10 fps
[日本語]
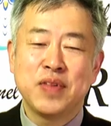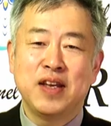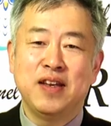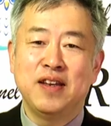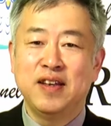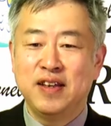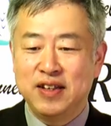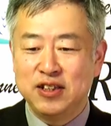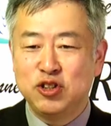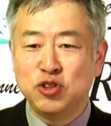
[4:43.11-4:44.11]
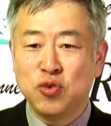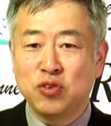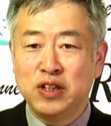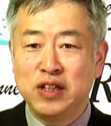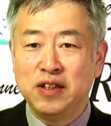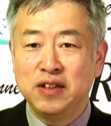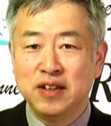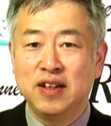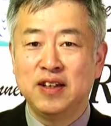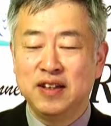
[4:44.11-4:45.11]
えー、中国に、
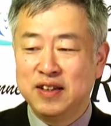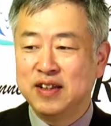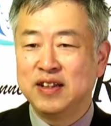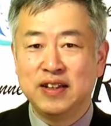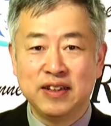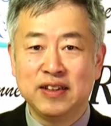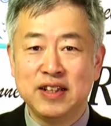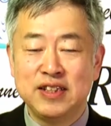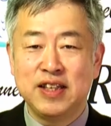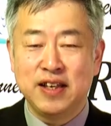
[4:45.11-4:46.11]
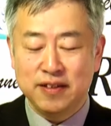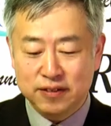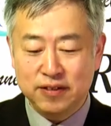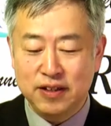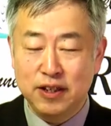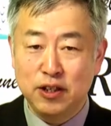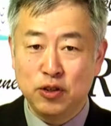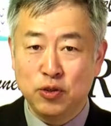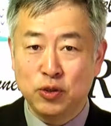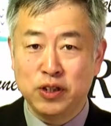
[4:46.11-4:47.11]
えー、対して、
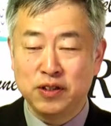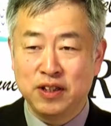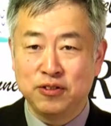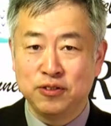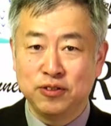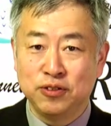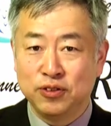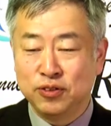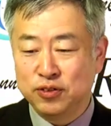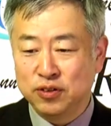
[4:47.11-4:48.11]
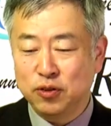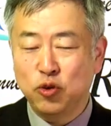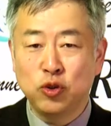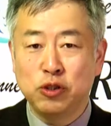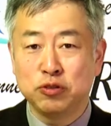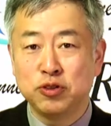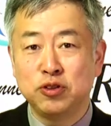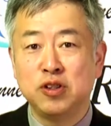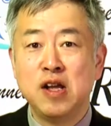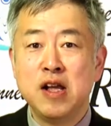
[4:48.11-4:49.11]
えー、大きな、あのー、抗議をす
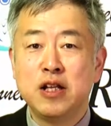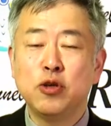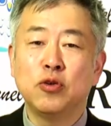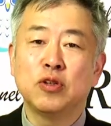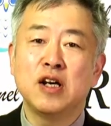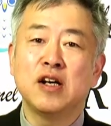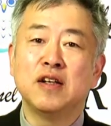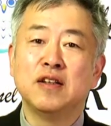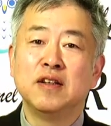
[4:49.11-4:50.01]
るような